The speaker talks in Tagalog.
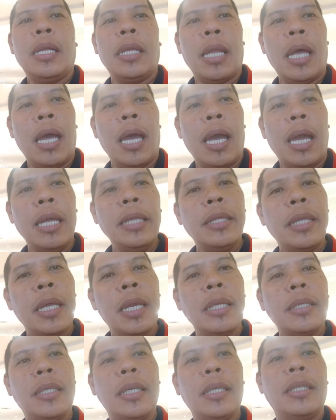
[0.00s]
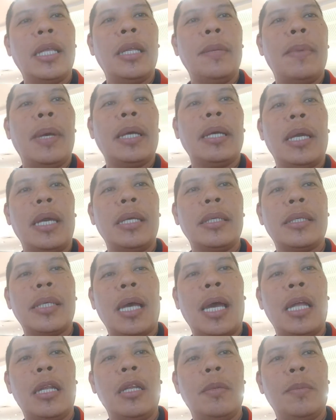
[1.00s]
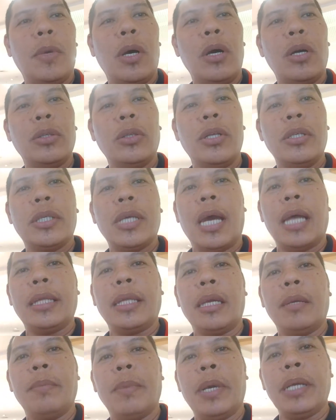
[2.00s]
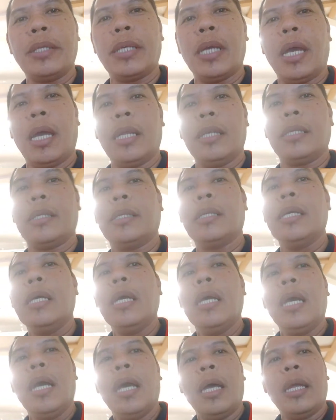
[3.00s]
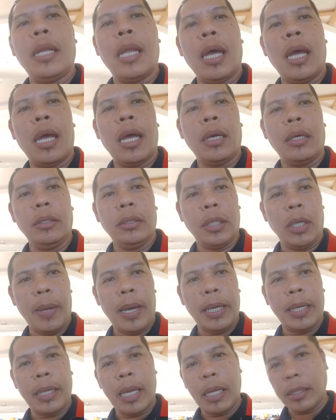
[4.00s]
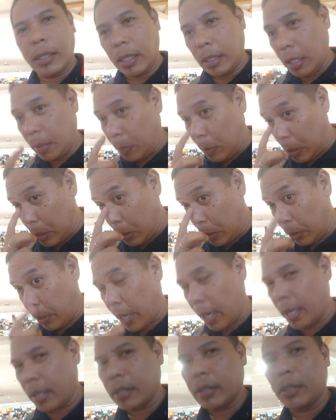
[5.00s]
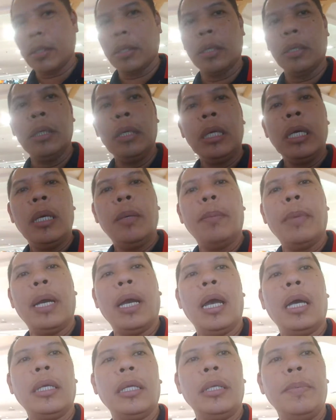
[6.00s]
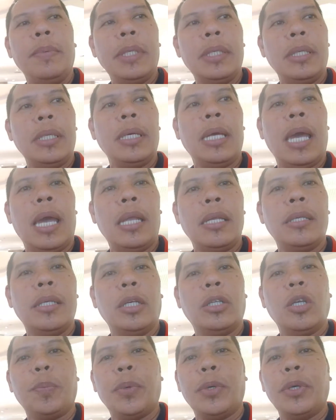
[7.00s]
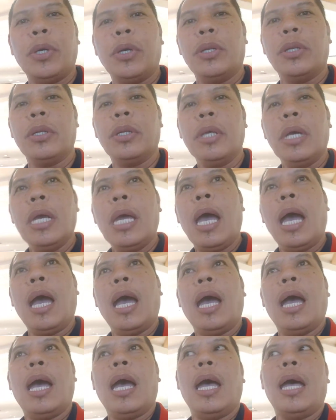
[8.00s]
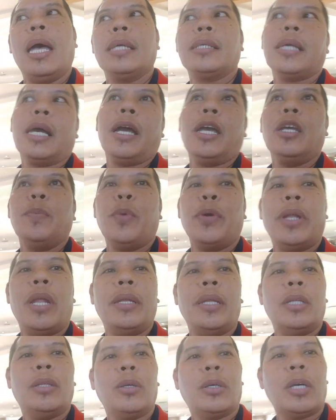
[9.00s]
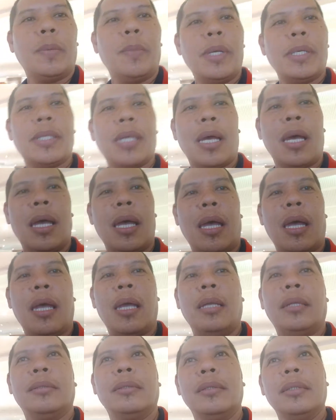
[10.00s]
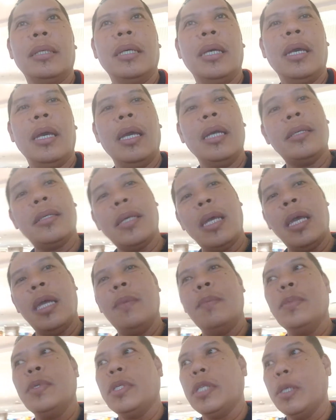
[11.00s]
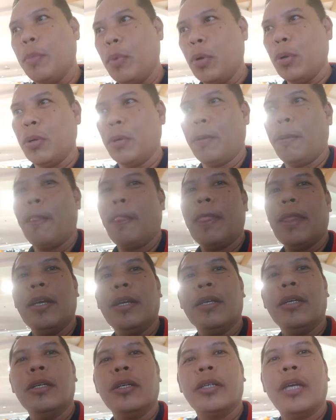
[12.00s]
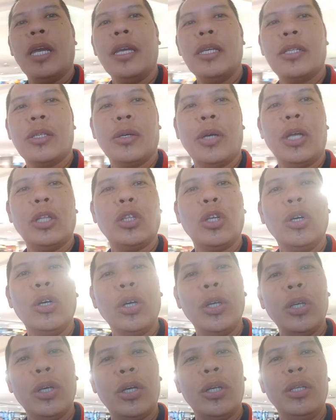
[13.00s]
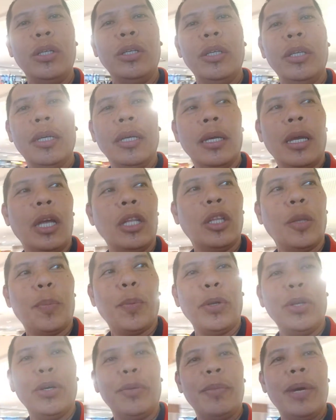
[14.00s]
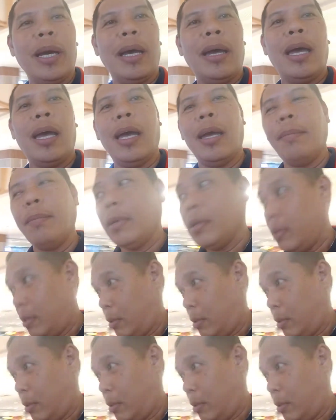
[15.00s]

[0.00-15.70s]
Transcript: na interested din makiisa, lumahok dun sa ating merchants na kung tawagin ay CWA. So, mga Kibisians, ito po yon. Uh, ah, sa ngayon po, nandito kami sa SM Cebu Okay, so ito ho 'yon. Ito po yung mga